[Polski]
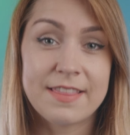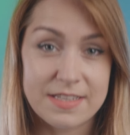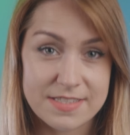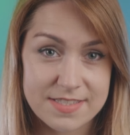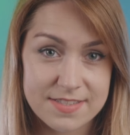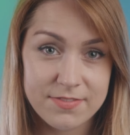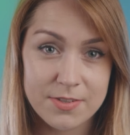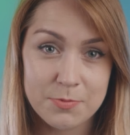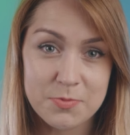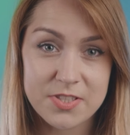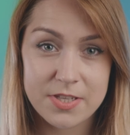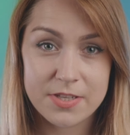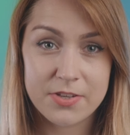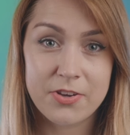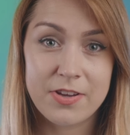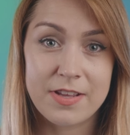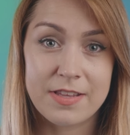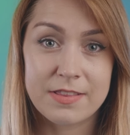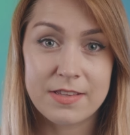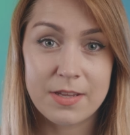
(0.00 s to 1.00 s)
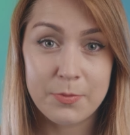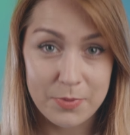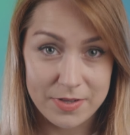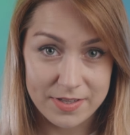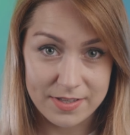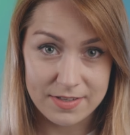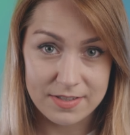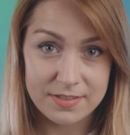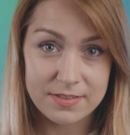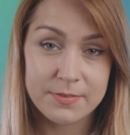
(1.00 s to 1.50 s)
Nazywam się Joanna
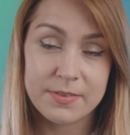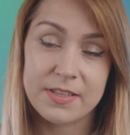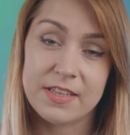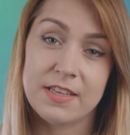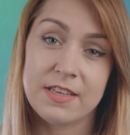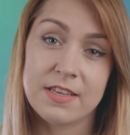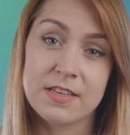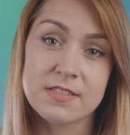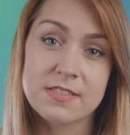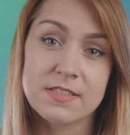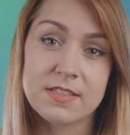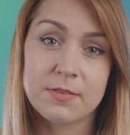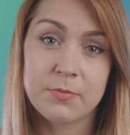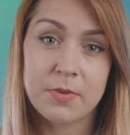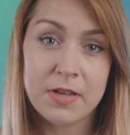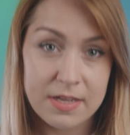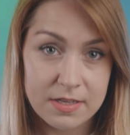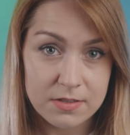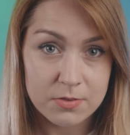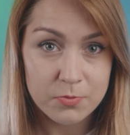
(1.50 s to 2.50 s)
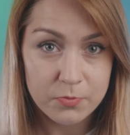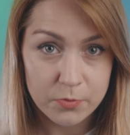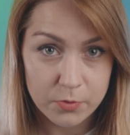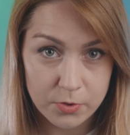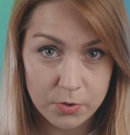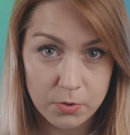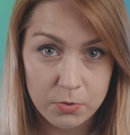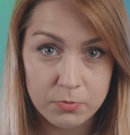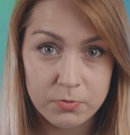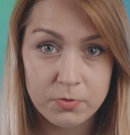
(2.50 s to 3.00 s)
Baran i jestem Head of
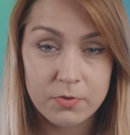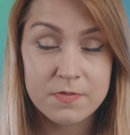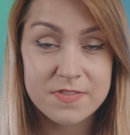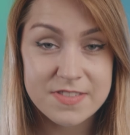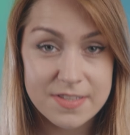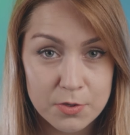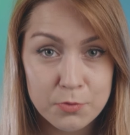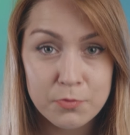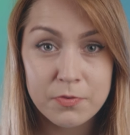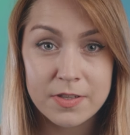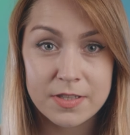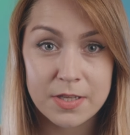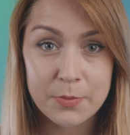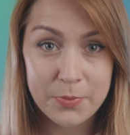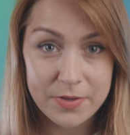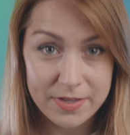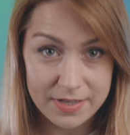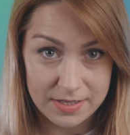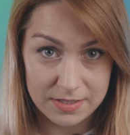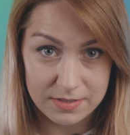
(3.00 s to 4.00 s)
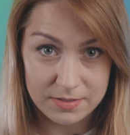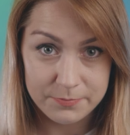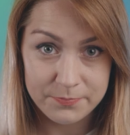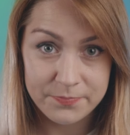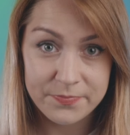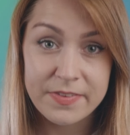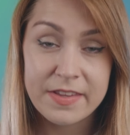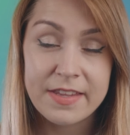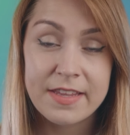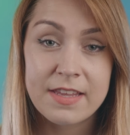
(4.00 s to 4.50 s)
Growth w zaufane.pl.
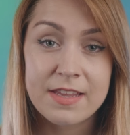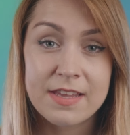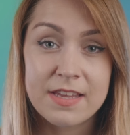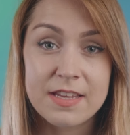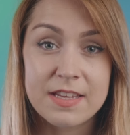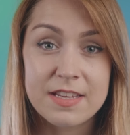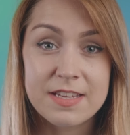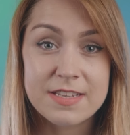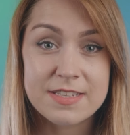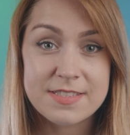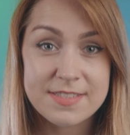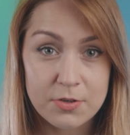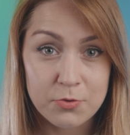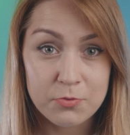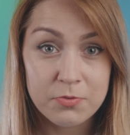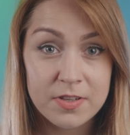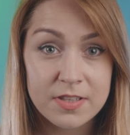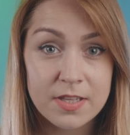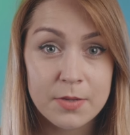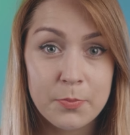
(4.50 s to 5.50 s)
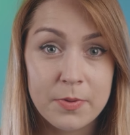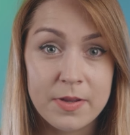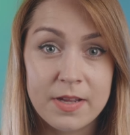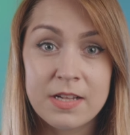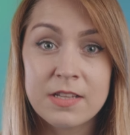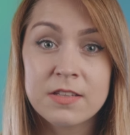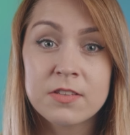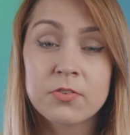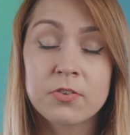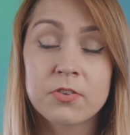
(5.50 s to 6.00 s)

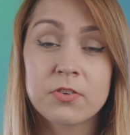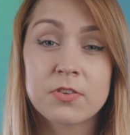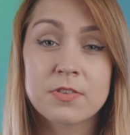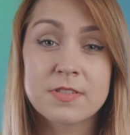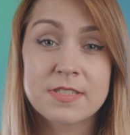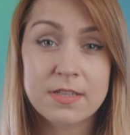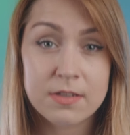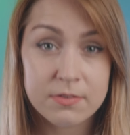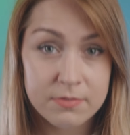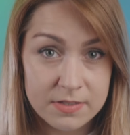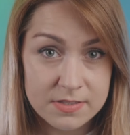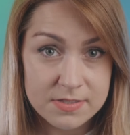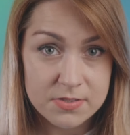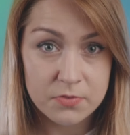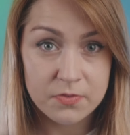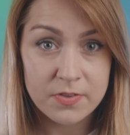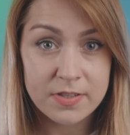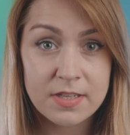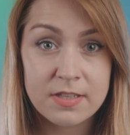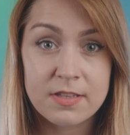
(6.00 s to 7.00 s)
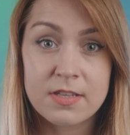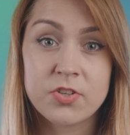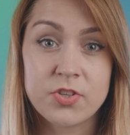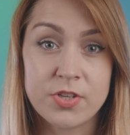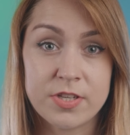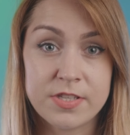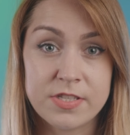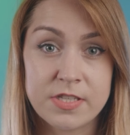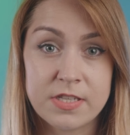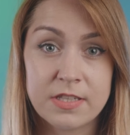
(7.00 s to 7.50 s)
Zaufane.pl to zaawansowane
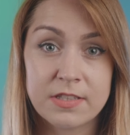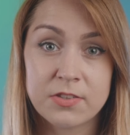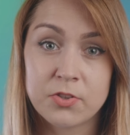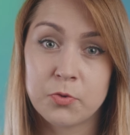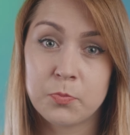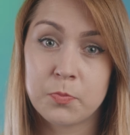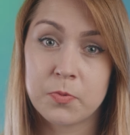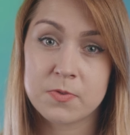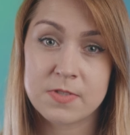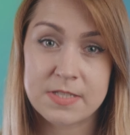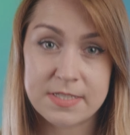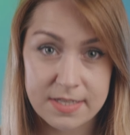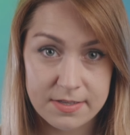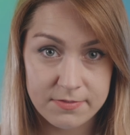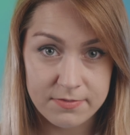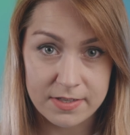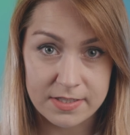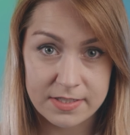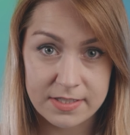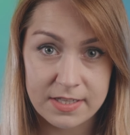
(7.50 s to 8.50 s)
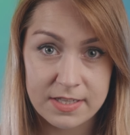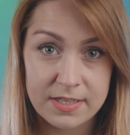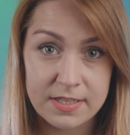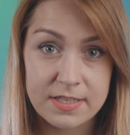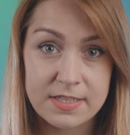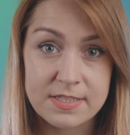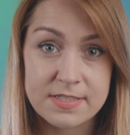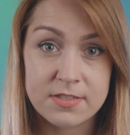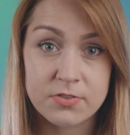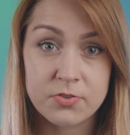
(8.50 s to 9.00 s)
narzędzie do pozyskiwania
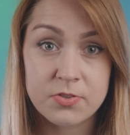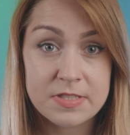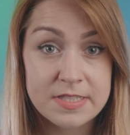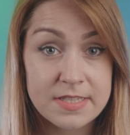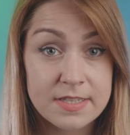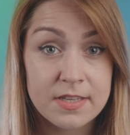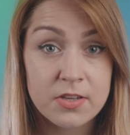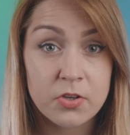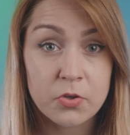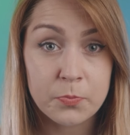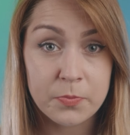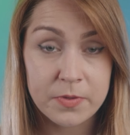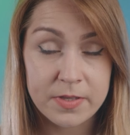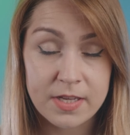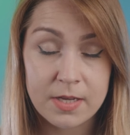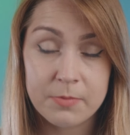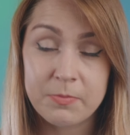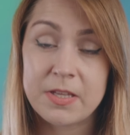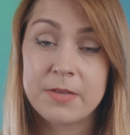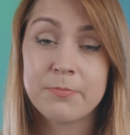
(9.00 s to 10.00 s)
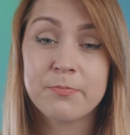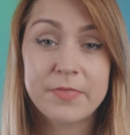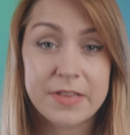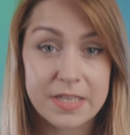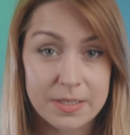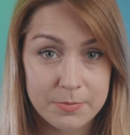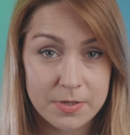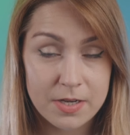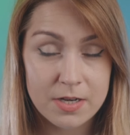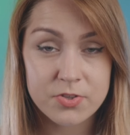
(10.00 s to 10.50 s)
i zarządzania opiniami
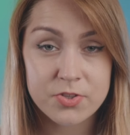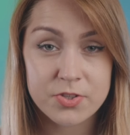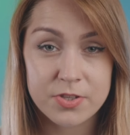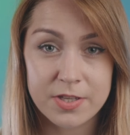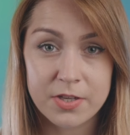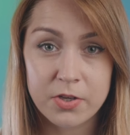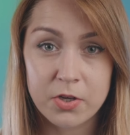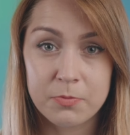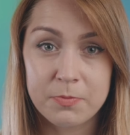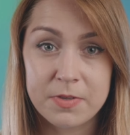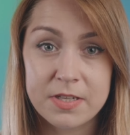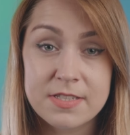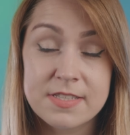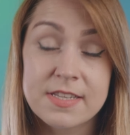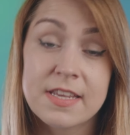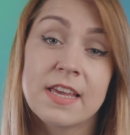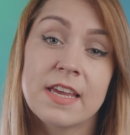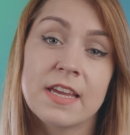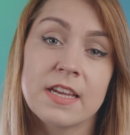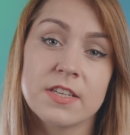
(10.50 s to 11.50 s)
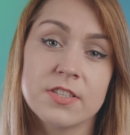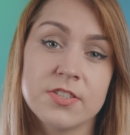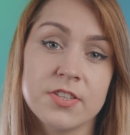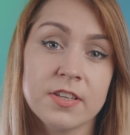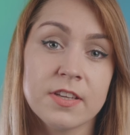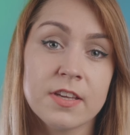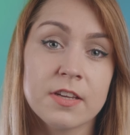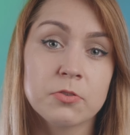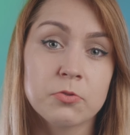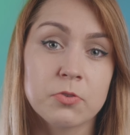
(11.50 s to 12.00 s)
dla branży e-commerce,
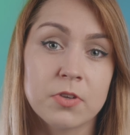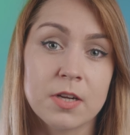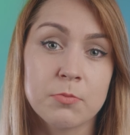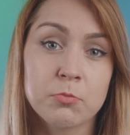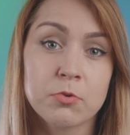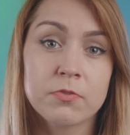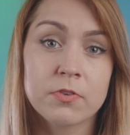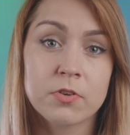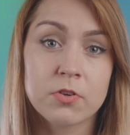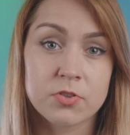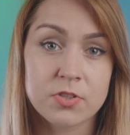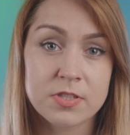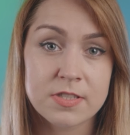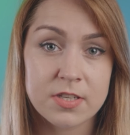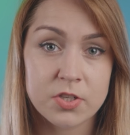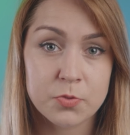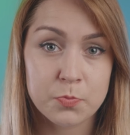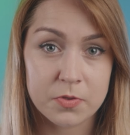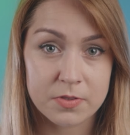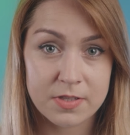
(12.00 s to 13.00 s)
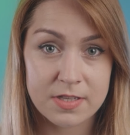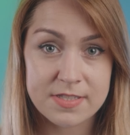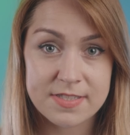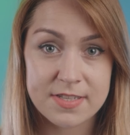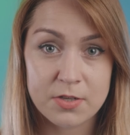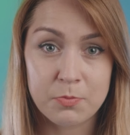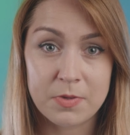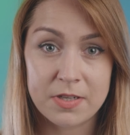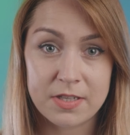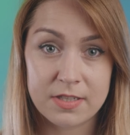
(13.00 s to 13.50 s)
dzięki któremu wykorzystasz
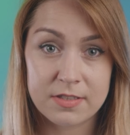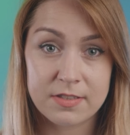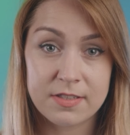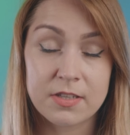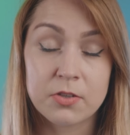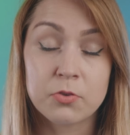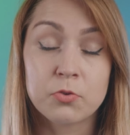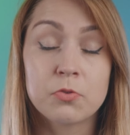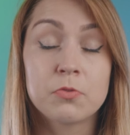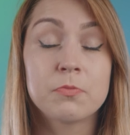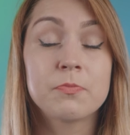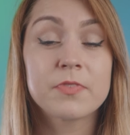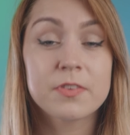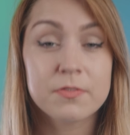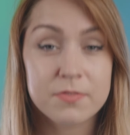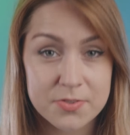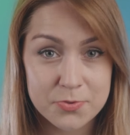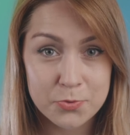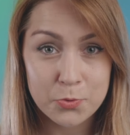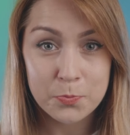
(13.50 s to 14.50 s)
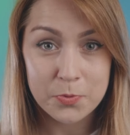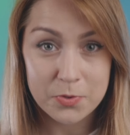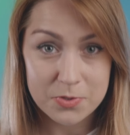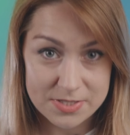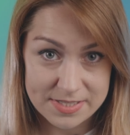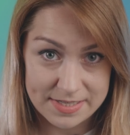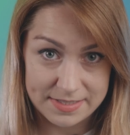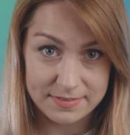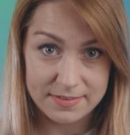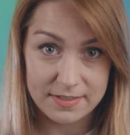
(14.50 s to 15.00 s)
potencjał marketingu w
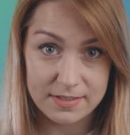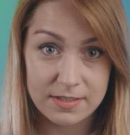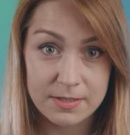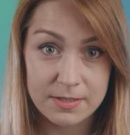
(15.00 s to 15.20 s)
100%.